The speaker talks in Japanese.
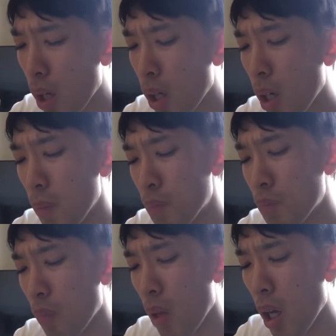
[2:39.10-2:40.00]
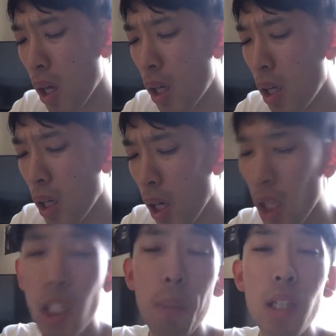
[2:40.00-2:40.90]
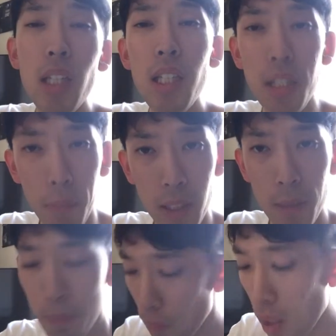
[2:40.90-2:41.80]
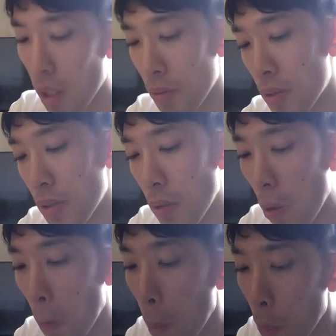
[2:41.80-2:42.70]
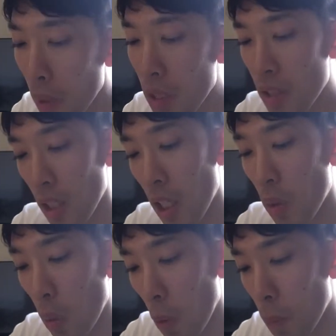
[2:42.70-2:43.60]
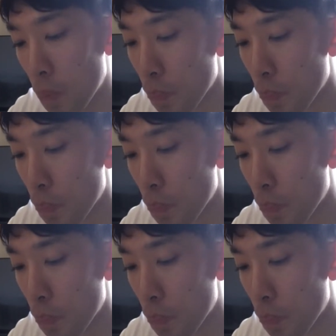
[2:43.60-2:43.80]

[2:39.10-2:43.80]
いか固めにできていますなんか普通のやつって結構